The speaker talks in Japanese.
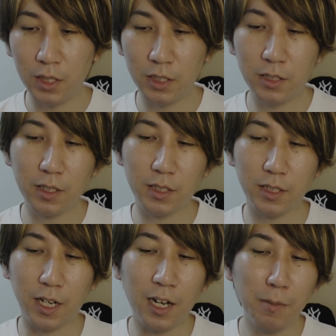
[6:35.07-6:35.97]
実はです
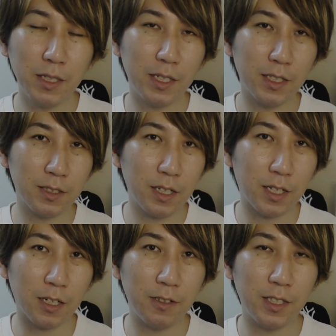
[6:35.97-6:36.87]
ね、アマテラスが
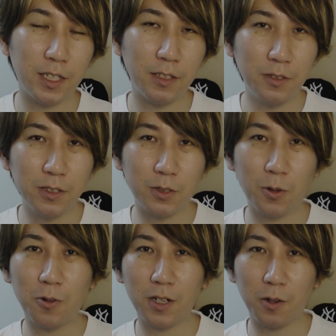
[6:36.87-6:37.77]
隠れていると
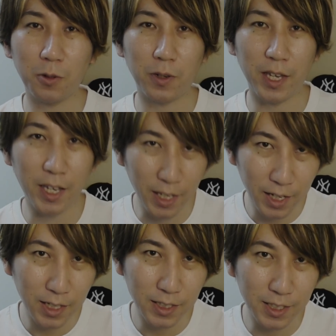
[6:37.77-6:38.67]
ころがこの絵
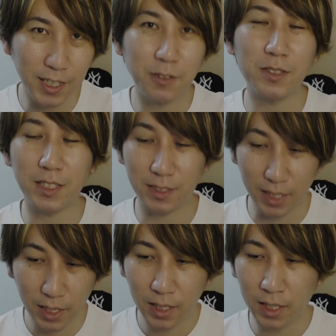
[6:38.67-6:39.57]
になるんです
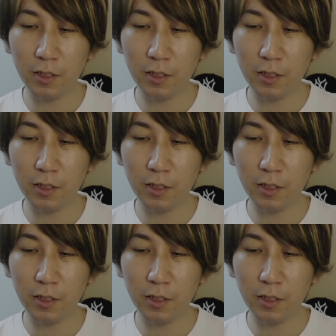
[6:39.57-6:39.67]
ね。